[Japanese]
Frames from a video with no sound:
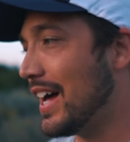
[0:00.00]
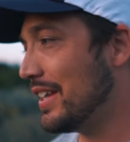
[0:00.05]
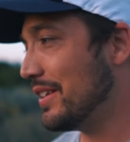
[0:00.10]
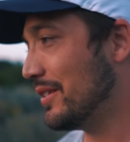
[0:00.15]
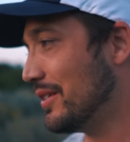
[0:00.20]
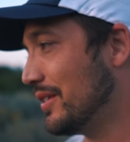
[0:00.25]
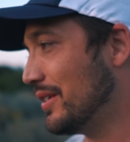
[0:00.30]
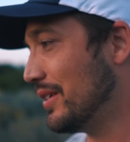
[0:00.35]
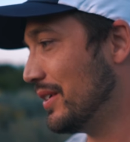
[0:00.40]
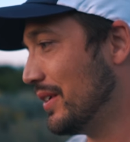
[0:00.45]

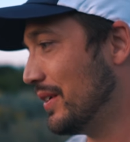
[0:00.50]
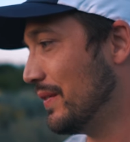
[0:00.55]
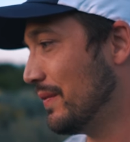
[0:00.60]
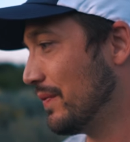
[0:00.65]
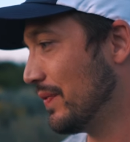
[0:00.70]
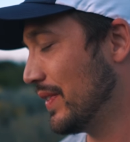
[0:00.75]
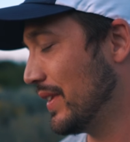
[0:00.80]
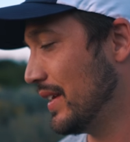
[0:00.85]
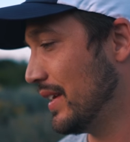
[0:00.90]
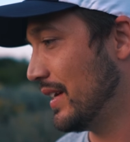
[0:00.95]

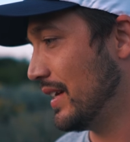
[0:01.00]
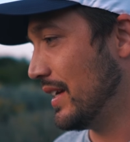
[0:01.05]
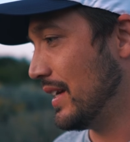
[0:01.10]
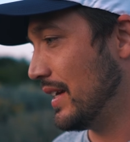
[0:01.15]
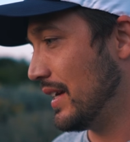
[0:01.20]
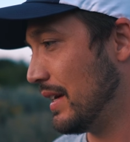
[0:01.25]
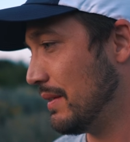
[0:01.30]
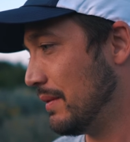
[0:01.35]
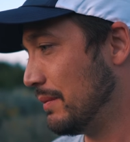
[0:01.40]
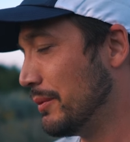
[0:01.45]

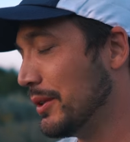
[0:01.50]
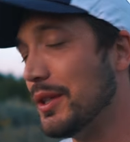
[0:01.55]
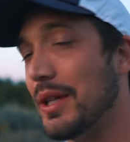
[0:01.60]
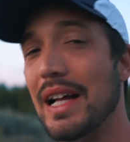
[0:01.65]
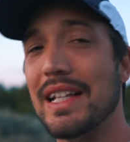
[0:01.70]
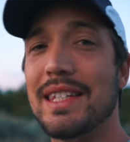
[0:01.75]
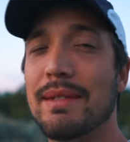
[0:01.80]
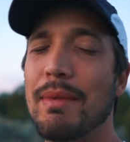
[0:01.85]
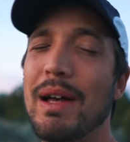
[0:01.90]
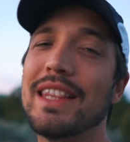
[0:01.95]
もっ
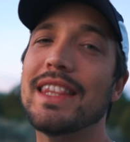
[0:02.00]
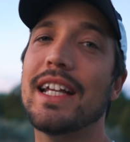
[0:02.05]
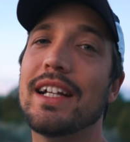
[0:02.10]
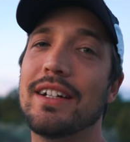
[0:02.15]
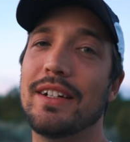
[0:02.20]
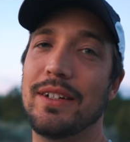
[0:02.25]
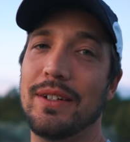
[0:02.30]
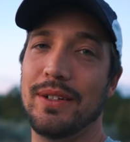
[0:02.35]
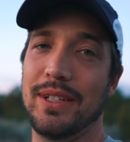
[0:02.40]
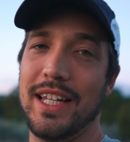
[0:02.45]
と集まって
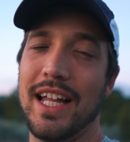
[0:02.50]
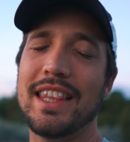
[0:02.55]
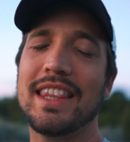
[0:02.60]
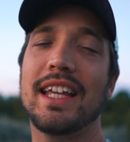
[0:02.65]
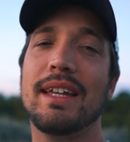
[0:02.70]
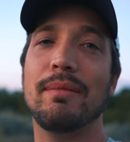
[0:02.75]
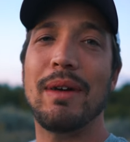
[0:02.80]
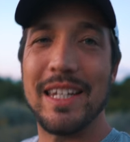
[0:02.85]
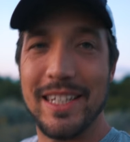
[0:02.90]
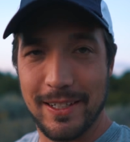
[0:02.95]
くるようになっ
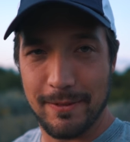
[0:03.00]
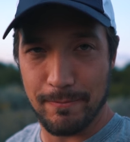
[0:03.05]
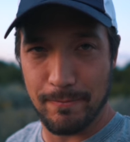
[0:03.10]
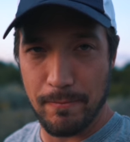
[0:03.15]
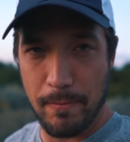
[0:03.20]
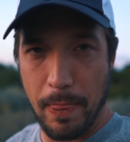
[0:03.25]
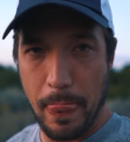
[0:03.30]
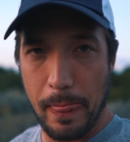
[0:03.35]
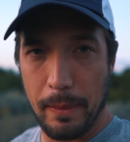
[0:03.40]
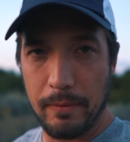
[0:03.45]
てきます。
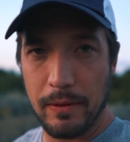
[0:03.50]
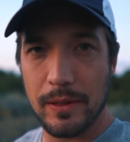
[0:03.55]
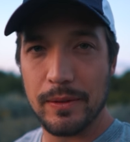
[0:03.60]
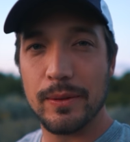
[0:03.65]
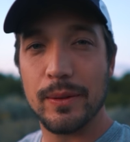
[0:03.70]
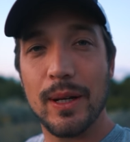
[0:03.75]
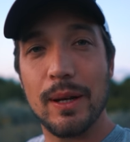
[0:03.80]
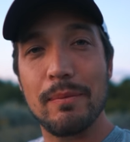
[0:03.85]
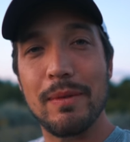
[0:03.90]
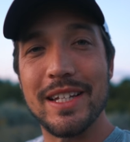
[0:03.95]

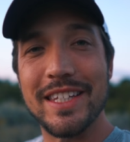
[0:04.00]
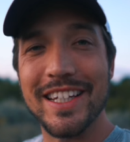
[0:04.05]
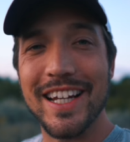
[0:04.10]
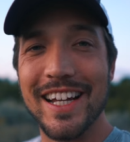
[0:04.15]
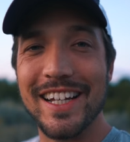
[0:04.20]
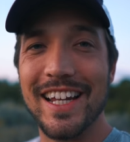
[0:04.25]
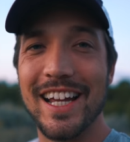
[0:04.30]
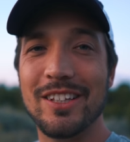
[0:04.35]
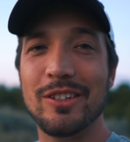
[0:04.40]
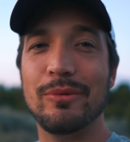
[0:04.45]
それは間
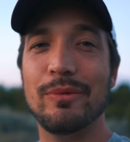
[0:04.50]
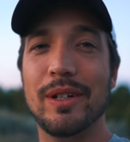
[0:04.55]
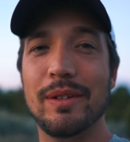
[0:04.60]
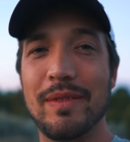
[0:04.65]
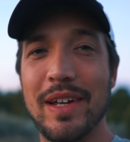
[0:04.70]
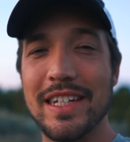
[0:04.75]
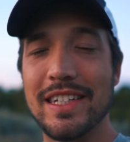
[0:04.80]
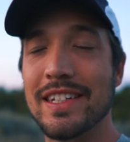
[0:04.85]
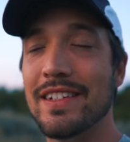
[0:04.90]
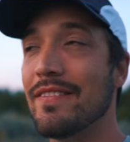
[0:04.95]
違いないと思い
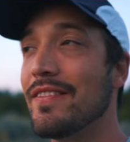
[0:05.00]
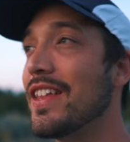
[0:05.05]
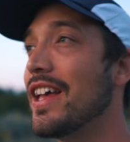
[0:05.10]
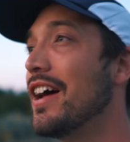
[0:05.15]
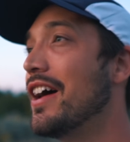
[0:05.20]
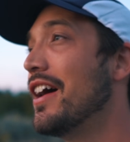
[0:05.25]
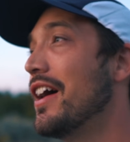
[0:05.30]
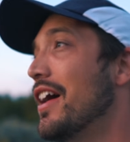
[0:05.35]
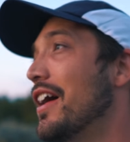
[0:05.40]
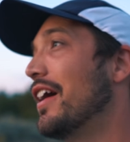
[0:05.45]
ます。
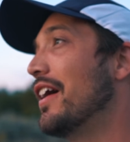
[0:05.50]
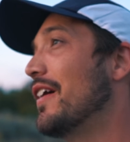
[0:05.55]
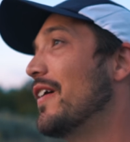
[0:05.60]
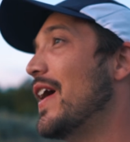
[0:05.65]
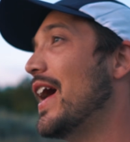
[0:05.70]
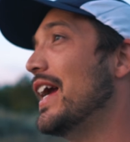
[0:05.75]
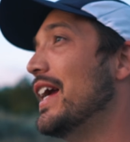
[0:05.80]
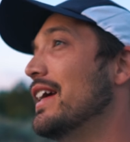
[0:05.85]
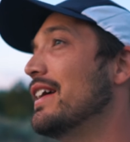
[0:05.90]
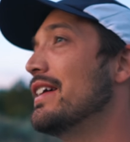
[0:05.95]

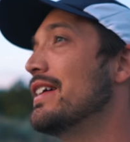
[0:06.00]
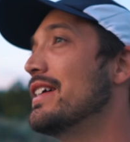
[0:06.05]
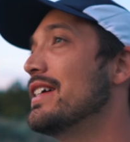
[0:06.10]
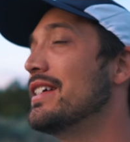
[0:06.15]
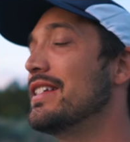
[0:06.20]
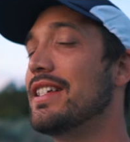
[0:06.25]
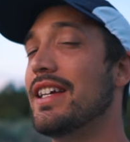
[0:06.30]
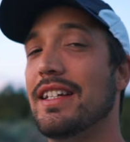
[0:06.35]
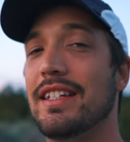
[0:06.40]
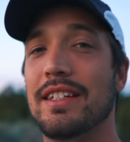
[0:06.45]
Alright、
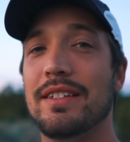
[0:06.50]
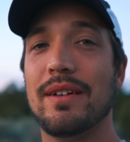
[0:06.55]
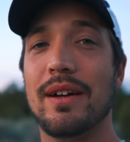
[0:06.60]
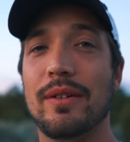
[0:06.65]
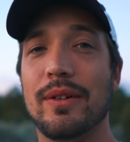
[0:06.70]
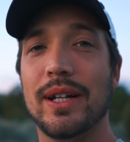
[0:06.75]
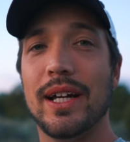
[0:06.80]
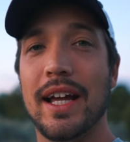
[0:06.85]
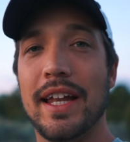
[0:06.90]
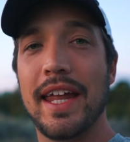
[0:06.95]
じゃあ実は
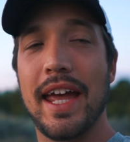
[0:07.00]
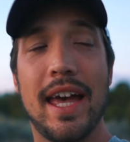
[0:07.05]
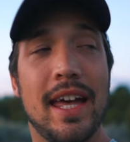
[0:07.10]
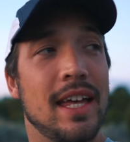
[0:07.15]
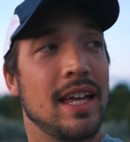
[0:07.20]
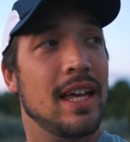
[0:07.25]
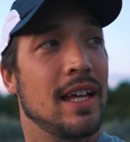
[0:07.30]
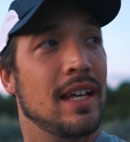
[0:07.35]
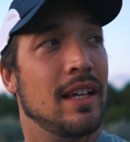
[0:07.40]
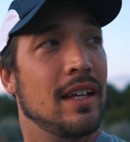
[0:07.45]
これがね
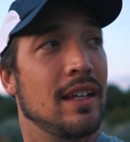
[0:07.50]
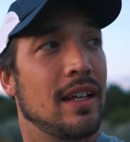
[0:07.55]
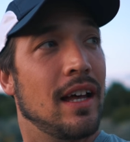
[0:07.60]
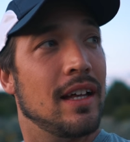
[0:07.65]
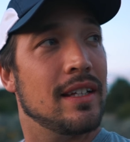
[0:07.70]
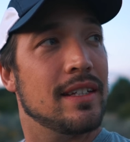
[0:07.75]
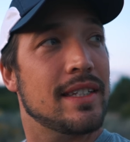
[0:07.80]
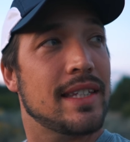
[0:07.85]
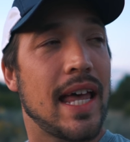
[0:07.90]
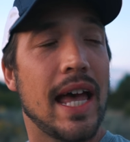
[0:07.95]

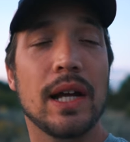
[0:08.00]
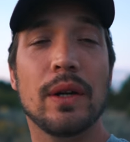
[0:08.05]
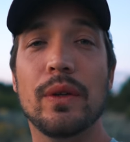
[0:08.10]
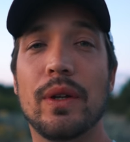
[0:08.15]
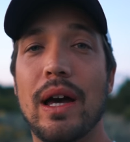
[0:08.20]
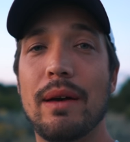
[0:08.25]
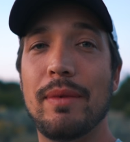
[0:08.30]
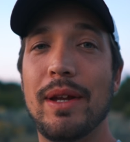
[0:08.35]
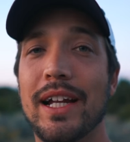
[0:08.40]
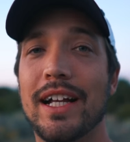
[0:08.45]
最後
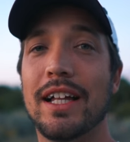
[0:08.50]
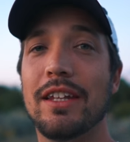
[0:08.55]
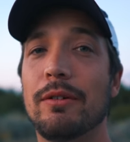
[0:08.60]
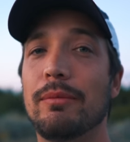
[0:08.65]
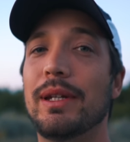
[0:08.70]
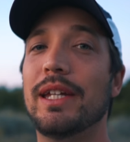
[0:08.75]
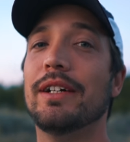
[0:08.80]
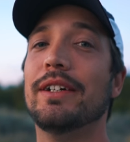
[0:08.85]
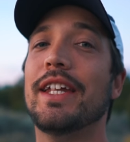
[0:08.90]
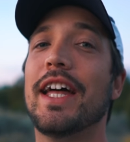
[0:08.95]
のアメリカの
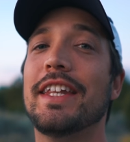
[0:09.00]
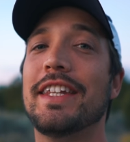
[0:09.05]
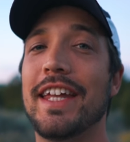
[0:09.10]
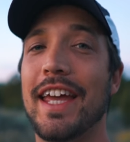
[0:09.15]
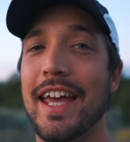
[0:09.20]
ビデオなん